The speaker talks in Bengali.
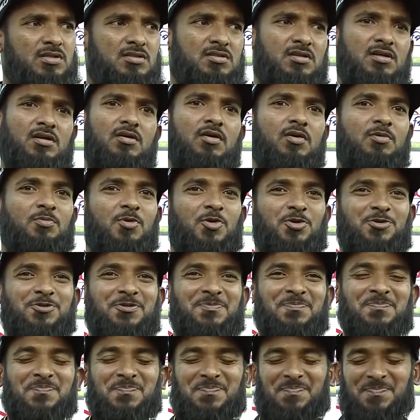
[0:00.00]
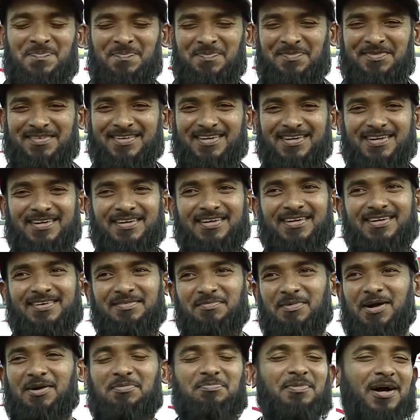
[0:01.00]
গেছে অলমোস্ট
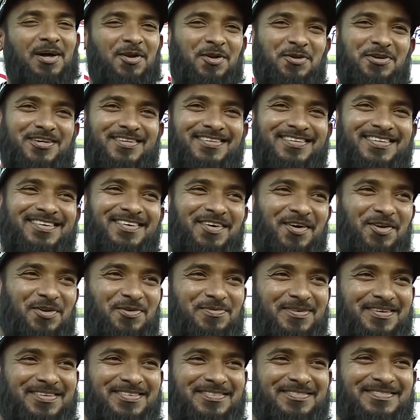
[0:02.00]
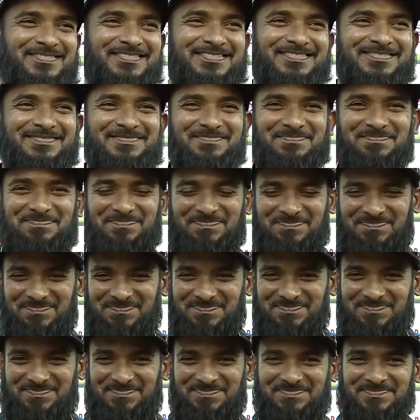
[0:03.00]
ভালোই অল ওভার
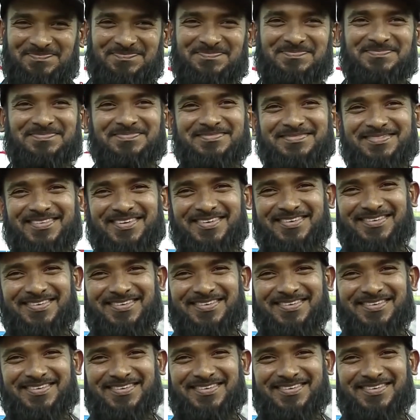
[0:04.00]
থ্যাংক ইউ